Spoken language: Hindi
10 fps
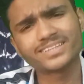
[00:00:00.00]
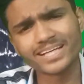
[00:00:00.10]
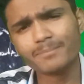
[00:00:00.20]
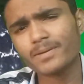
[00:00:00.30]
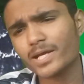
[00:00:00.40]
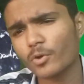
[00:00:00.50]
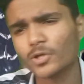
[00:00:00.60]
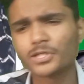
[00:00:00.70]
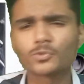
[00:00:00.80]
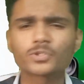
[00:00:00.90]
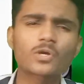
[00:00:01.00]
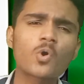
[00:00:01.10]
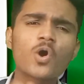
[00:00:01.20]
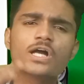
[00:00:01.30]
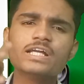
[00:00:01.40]
स्क्रीन प्ले एंड ऑल की तो
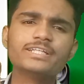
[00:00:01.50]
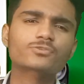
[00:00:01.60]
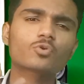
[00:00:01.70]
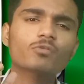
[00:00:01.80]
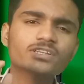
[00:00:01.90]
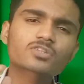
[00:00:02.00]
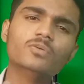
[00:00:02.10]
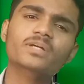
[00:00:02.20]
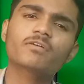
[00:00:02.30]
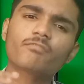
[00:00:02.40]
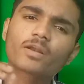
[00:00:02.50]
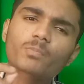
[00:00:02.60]
देखो इसको वैसे तो मैं